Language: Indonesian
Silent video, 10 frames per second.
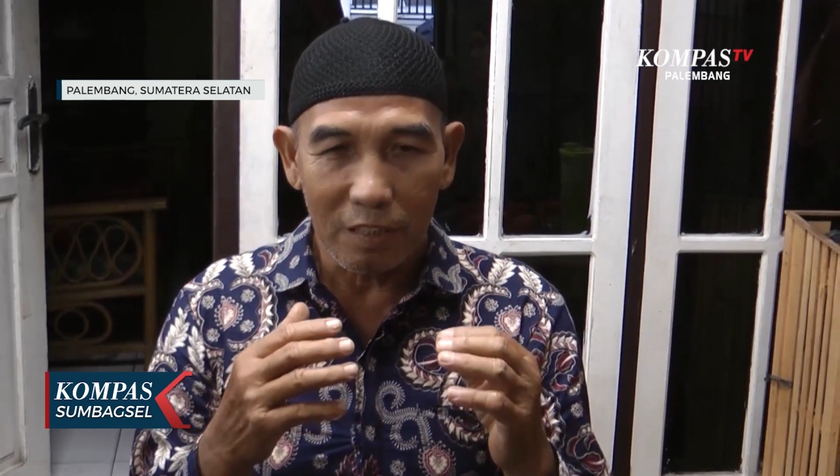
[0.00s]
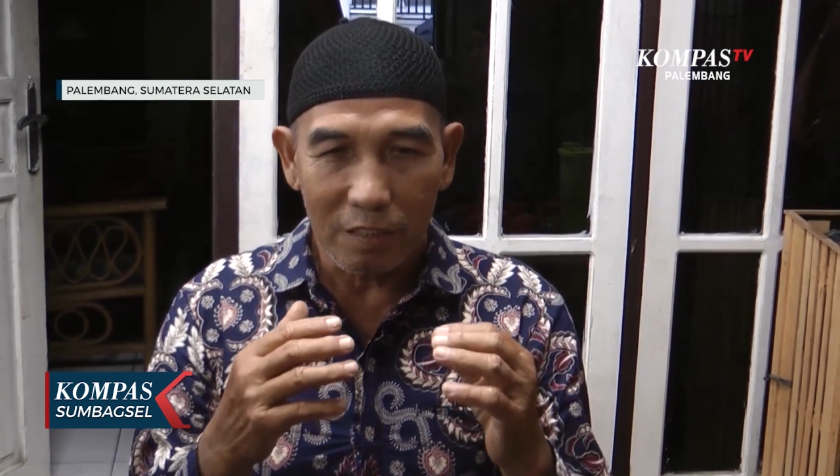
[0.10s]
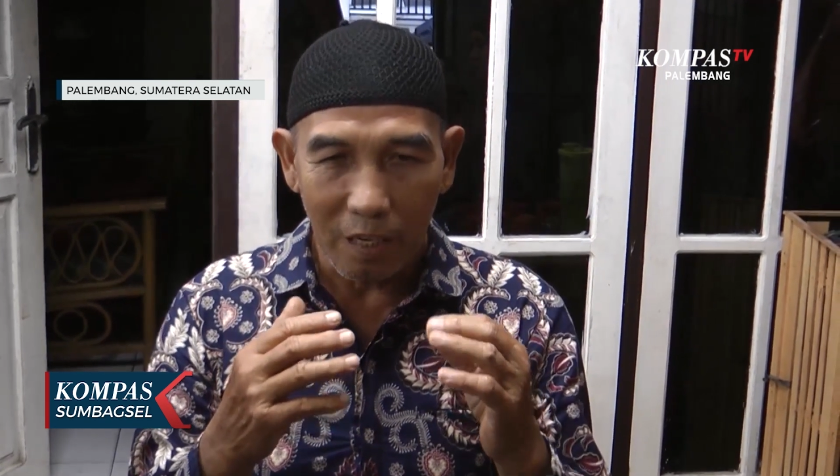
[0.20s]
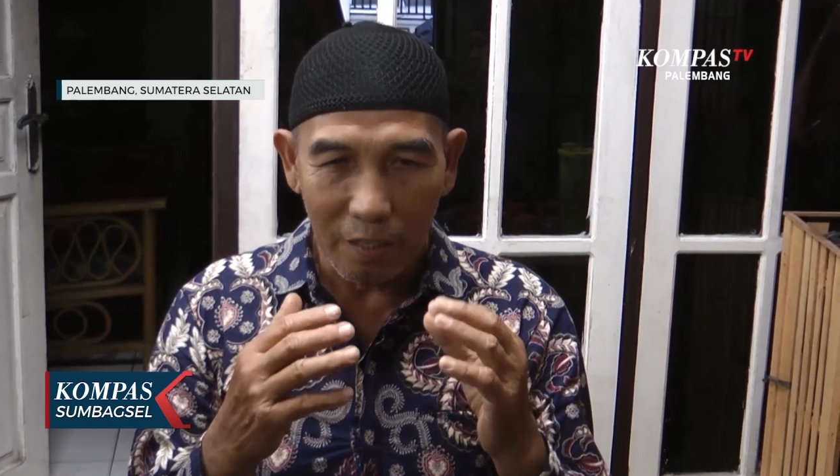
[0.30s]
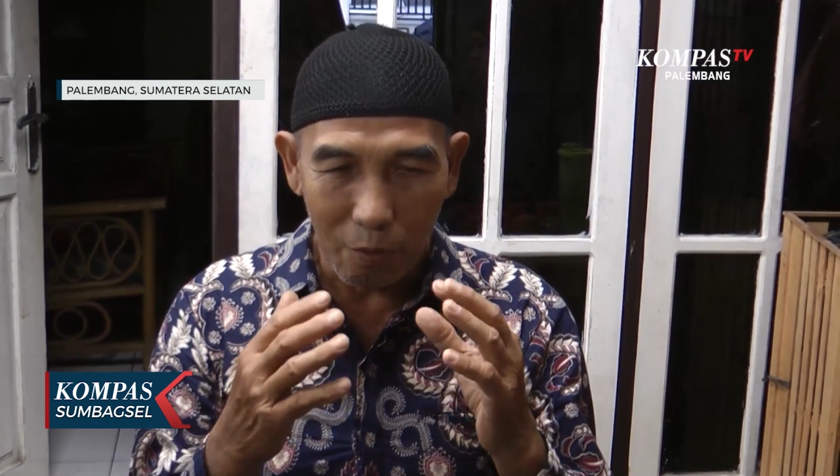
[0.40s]

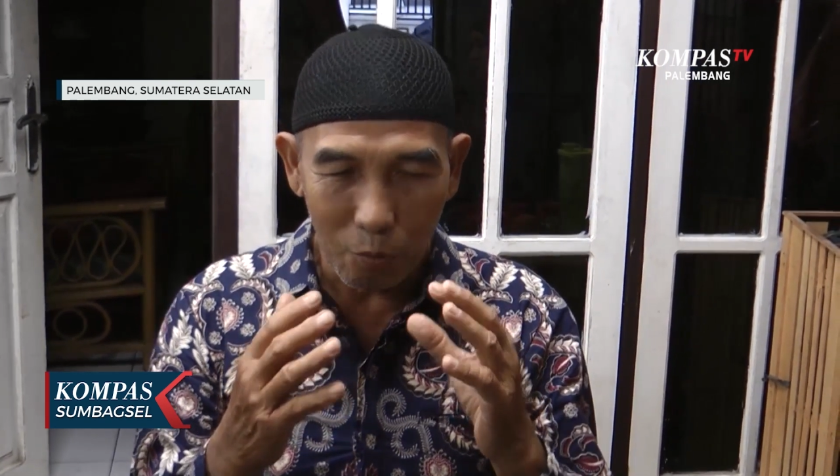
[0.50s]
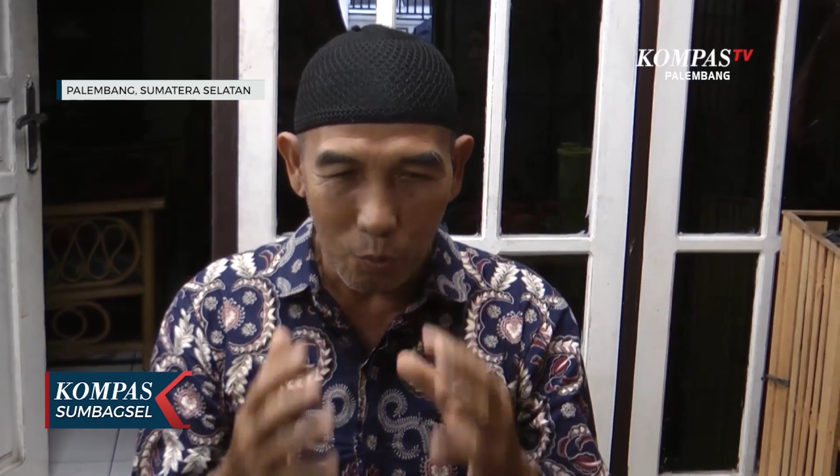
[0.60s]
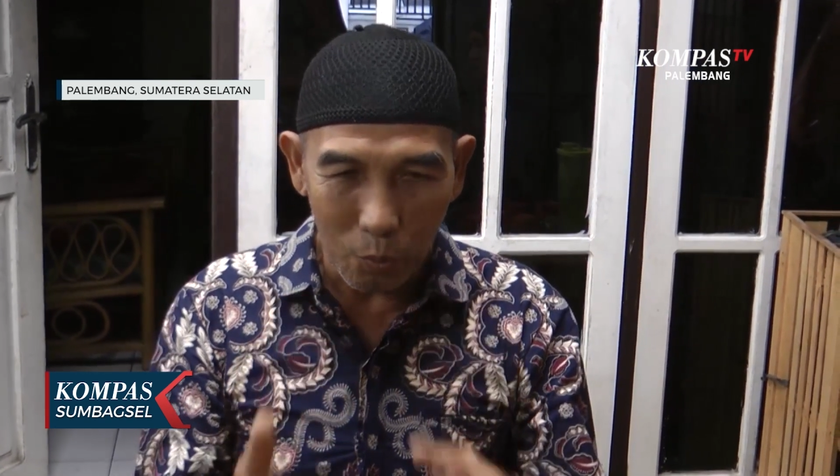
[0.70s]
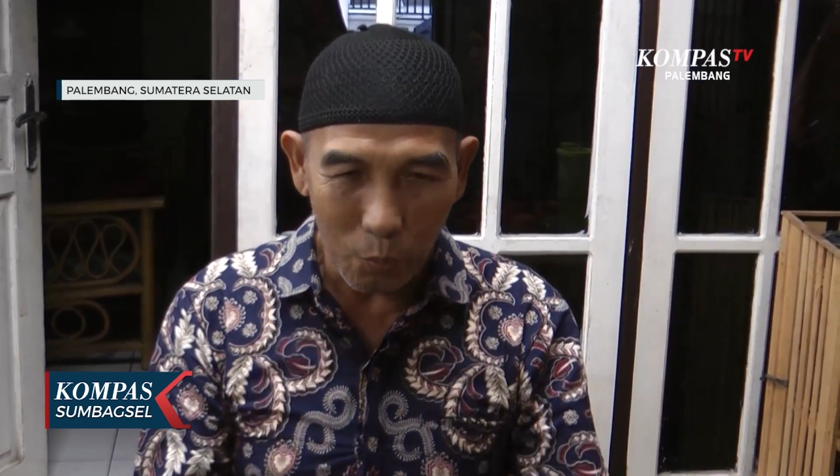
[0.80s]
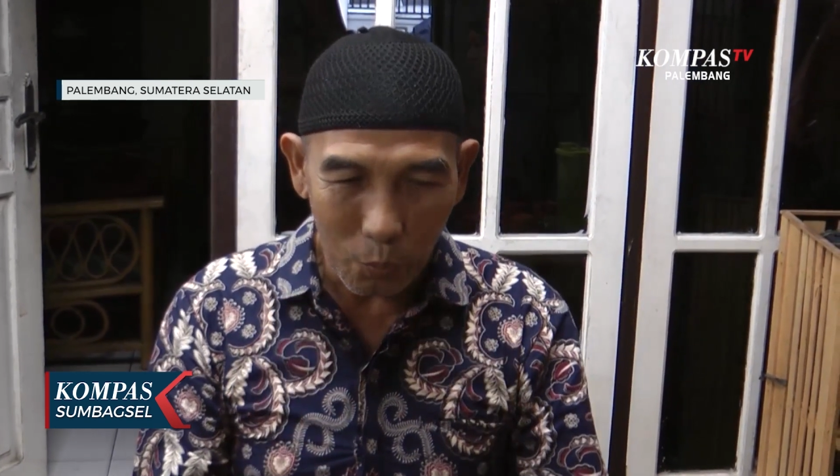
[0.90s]

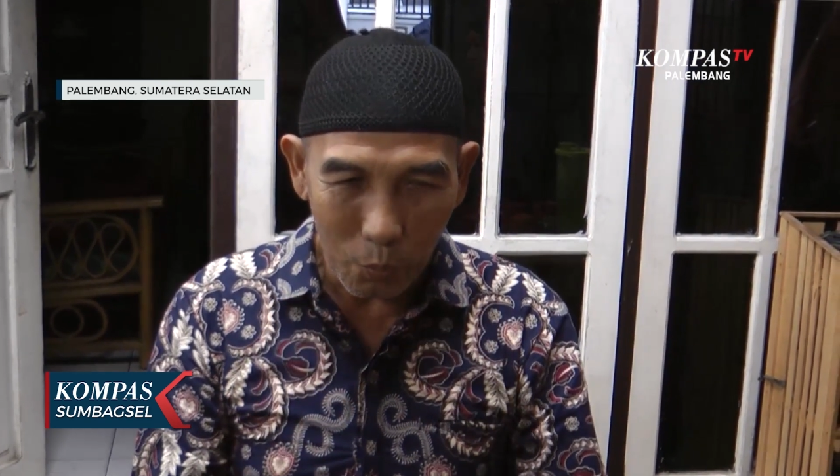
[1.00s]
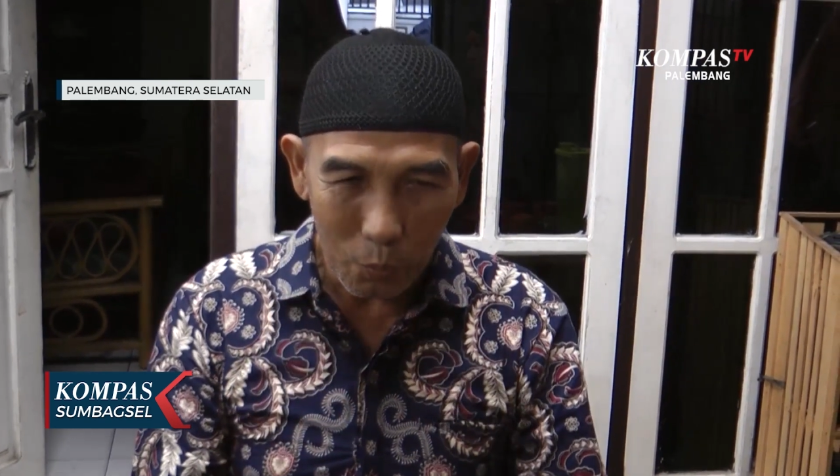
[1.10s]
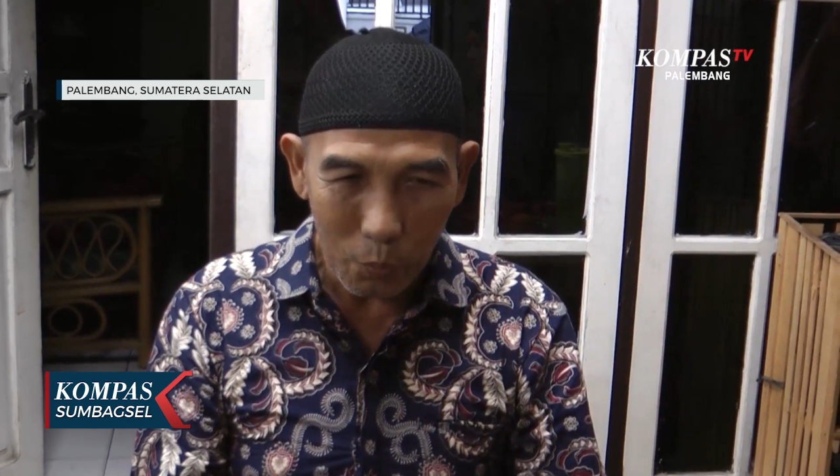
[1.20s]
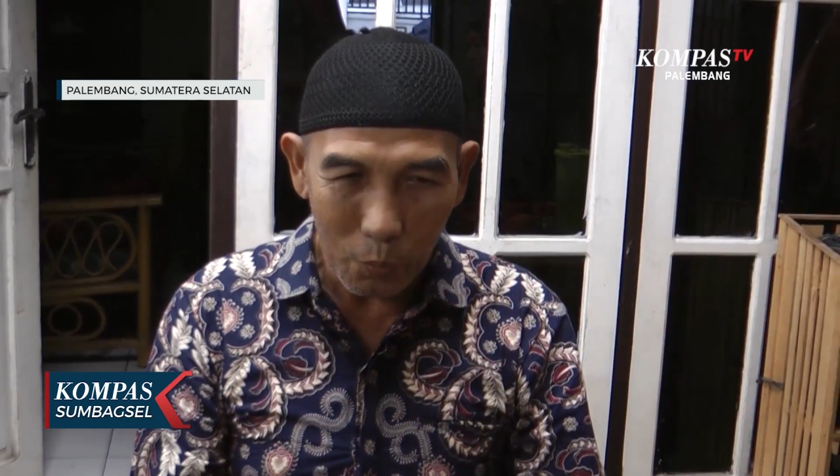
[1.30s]
terdahulu